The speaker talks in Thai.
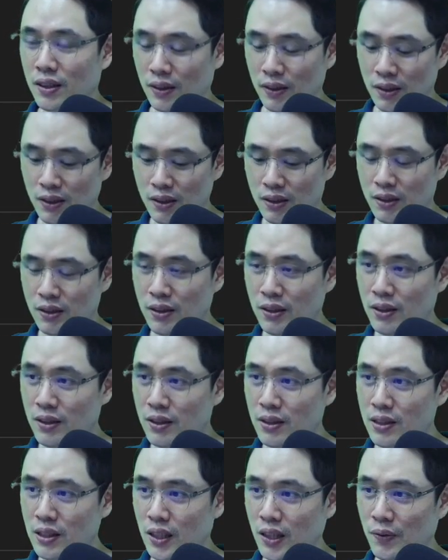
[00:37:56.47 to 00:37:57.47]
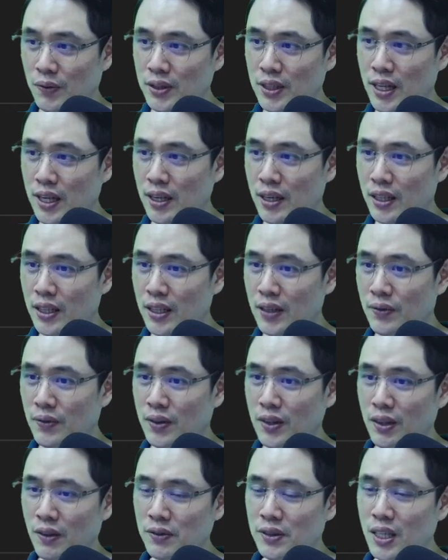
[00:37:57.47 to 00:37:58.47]
ก็ใส่ option นะครับ
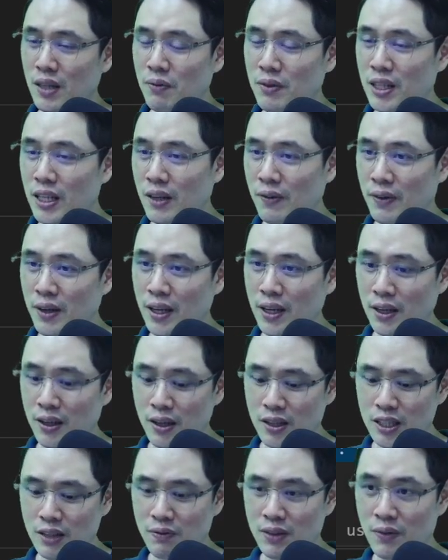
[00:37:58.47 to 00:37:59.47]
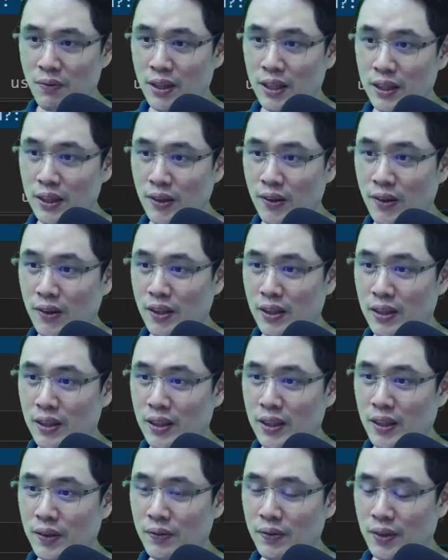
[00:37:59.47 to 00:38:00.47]
option มีอะไรบ้างก็จะมี method นะ
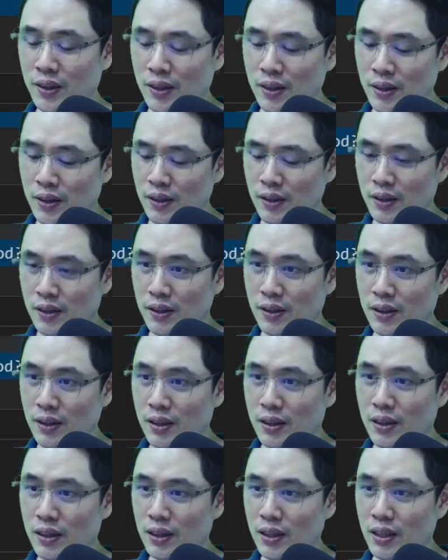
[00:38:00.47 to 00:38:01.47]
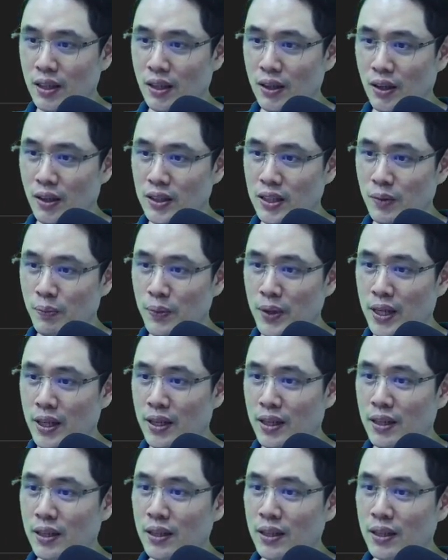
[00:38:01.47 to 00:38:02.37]
ครับก็จะเป็น